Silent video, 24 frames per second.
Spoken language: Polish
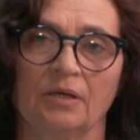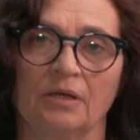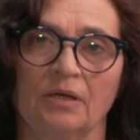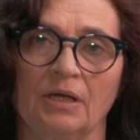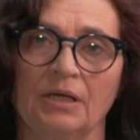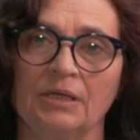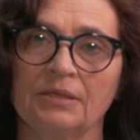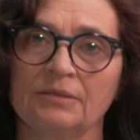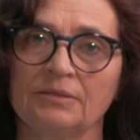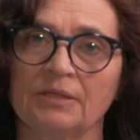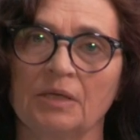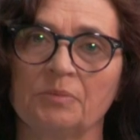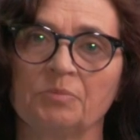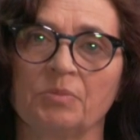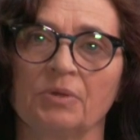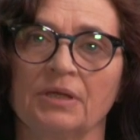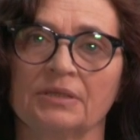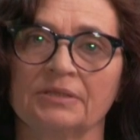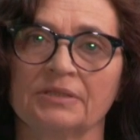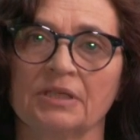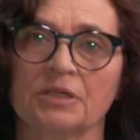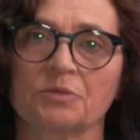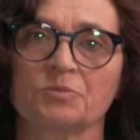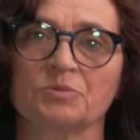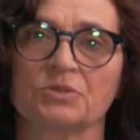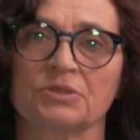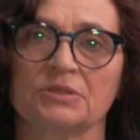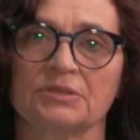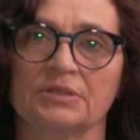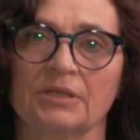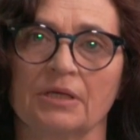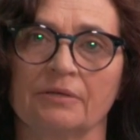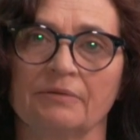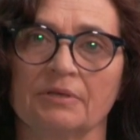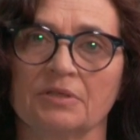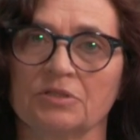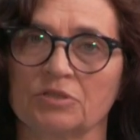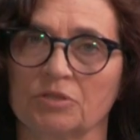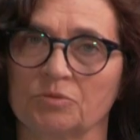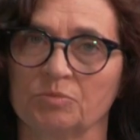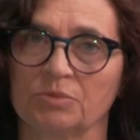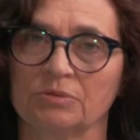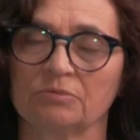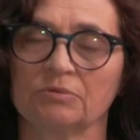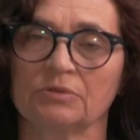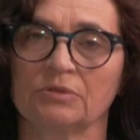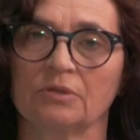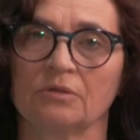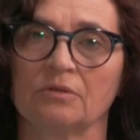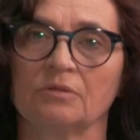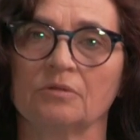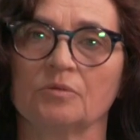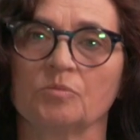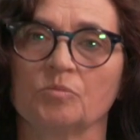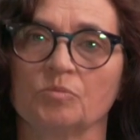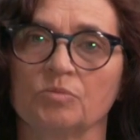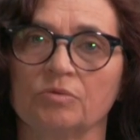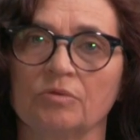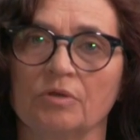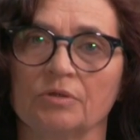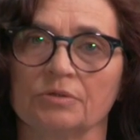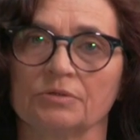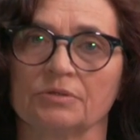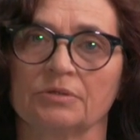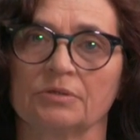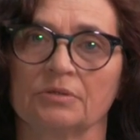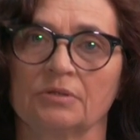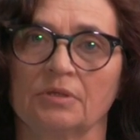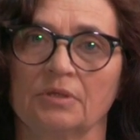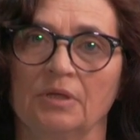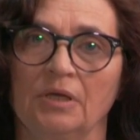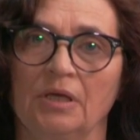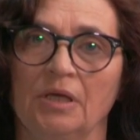Hanna po latach przyznała, że był to błąd,